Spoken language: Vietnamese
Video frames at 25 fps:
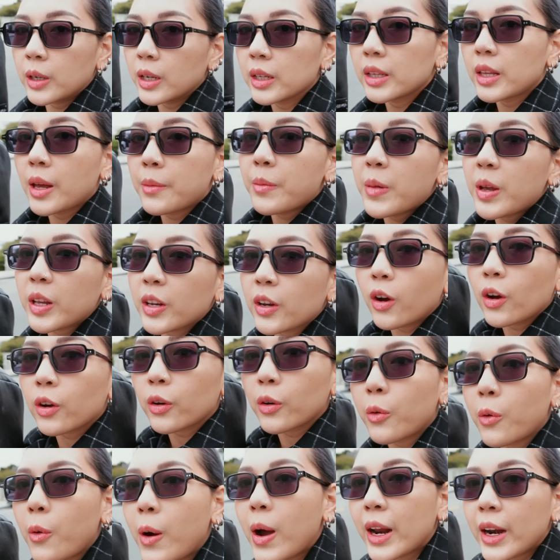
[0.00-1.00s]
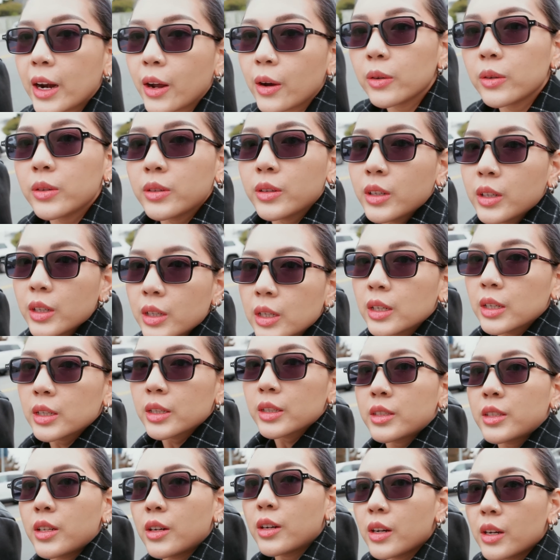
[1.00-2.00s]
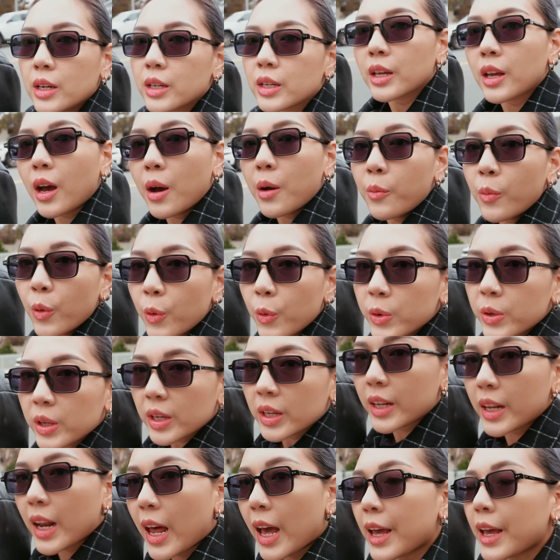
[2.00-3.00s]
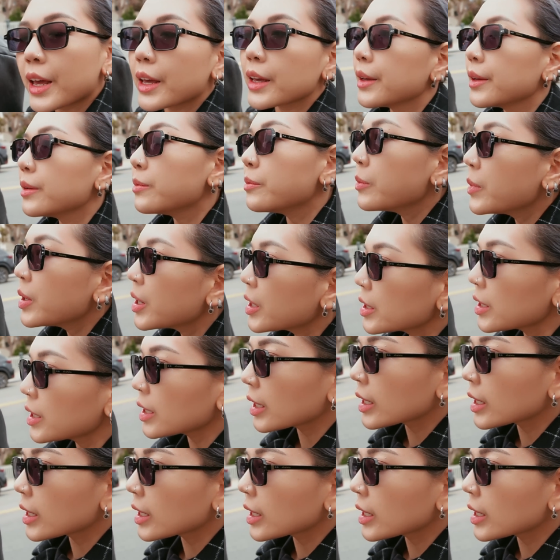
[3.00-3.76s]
người thấy mình nói có ngoa đâu trời âm u như thế này mưa như